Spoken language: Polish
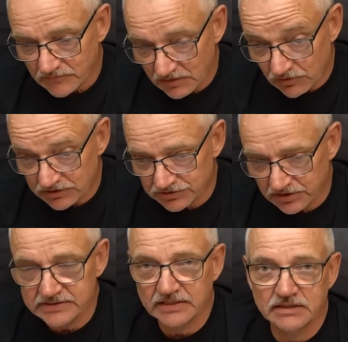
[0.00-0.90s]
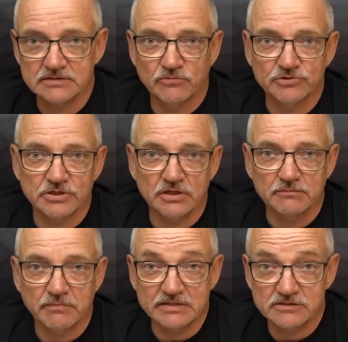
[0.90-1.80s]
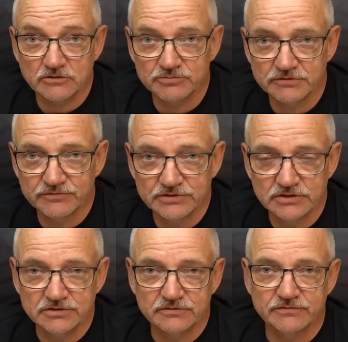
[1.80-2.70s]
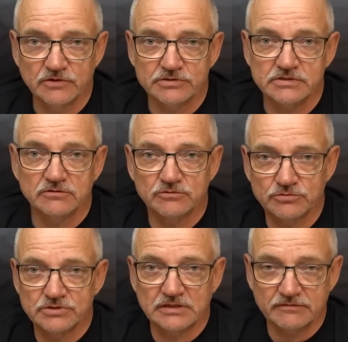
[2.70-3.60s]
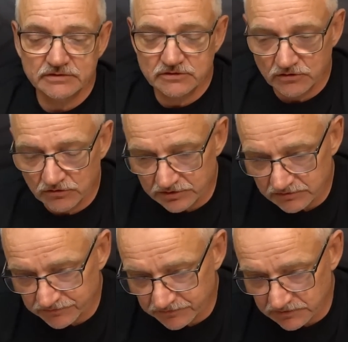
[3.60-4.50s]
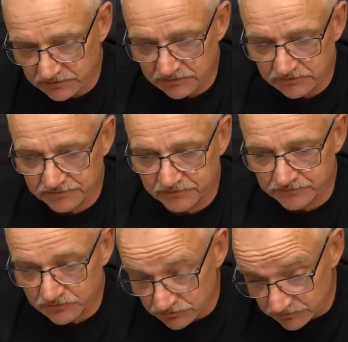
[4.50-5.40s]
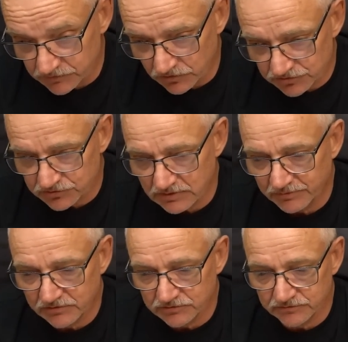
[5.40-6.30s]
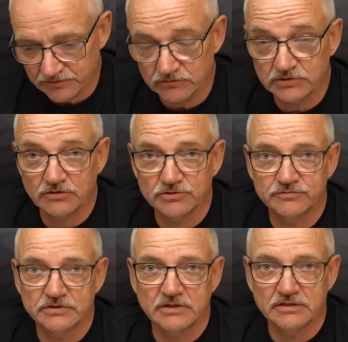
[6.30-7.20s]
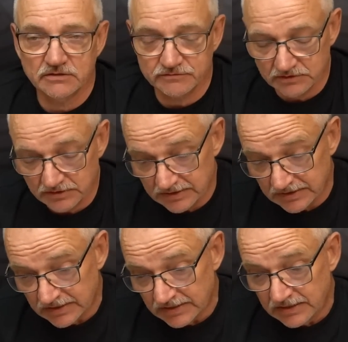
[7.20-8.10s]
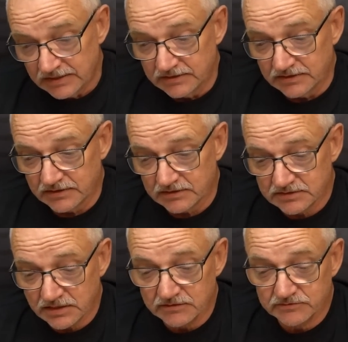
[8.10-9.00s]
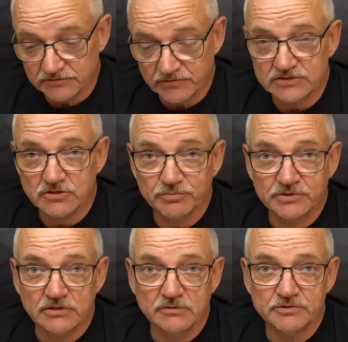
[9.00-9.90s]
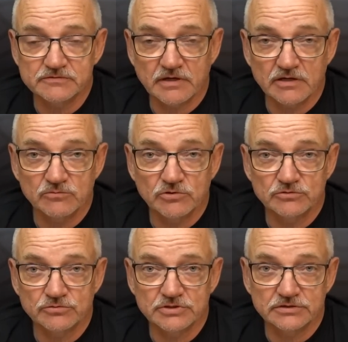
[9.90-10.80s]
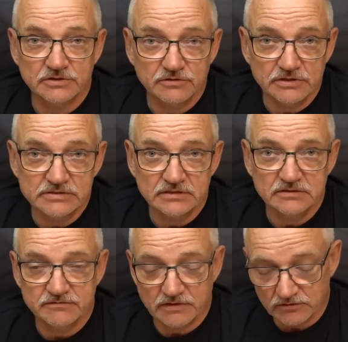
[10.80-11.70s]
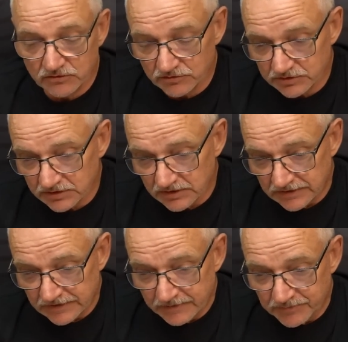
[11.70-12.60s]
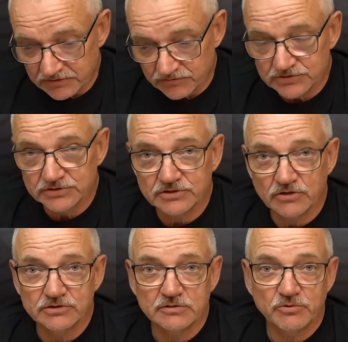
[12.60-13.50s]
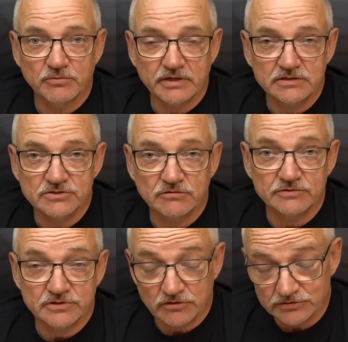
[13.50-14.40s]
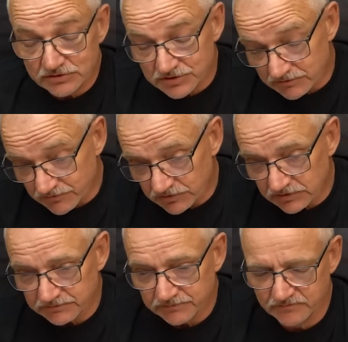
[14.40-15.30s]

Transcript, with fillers: właśnie sandacz może bardzo dobrze widzieć w nocy i odróżnia nawet kolory w, w, w dość słabych warunkach oświetleniowych. E, te dwa czopki pozwalają mu odróżniać tylko niestety dwa kolory, mianowicie zielony i pomarańczowy, zielony i czerwony.